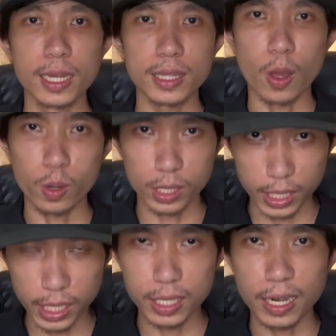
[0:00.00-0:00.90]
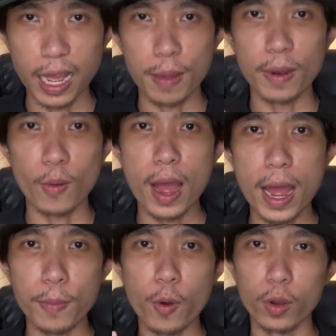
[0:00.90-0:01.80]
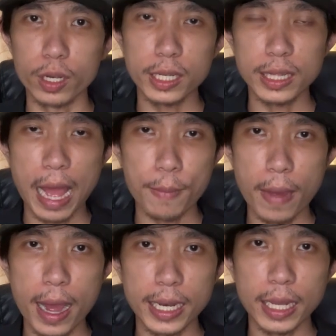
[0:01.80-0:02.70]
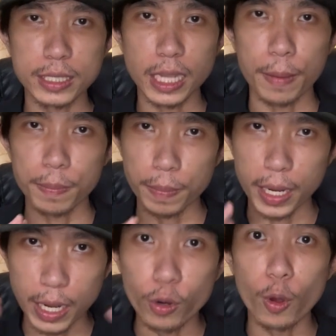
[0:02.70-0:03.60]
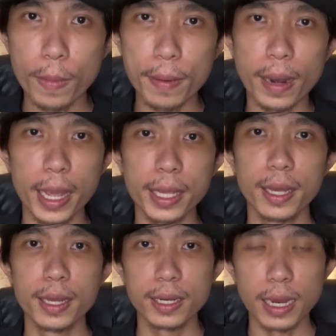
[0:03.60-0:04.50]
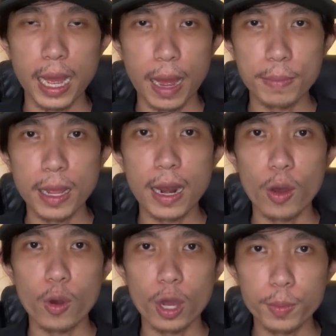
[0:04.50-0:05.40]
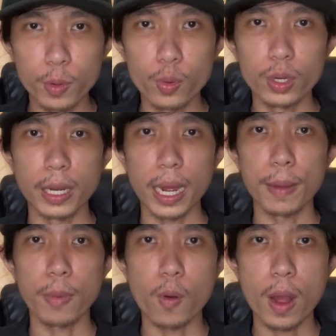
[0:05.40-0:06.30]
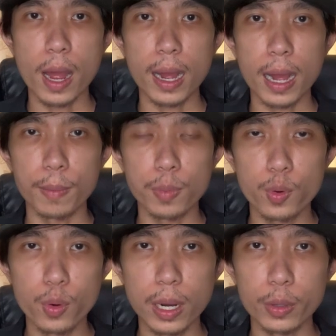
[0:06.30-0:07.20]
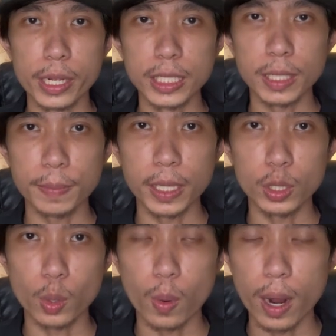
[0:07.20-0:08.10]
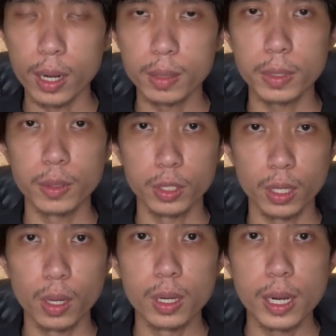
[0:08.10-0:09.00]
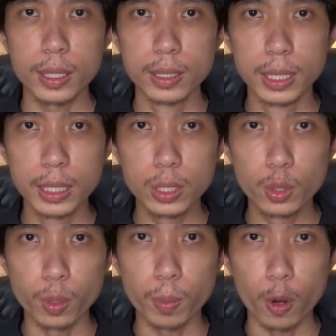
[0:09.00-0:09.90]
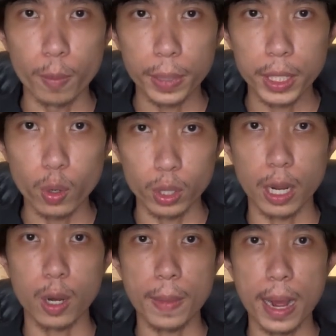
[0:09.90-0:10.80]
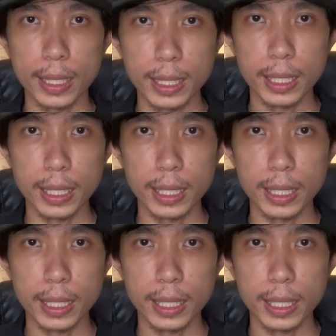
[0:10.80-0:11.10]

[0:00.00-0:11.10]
ต้องคิดนะครับแล้วว่าผลที่ตามมาเนี่ยจะเป็นแนวโน้มแบบไหนนะครับแล้วเราค่อยพูดนะครับเพราะว่าคำพูดเราเนี่ยจะเป็นตัวดึงดูดผลประโยชน์เข้ามานั่น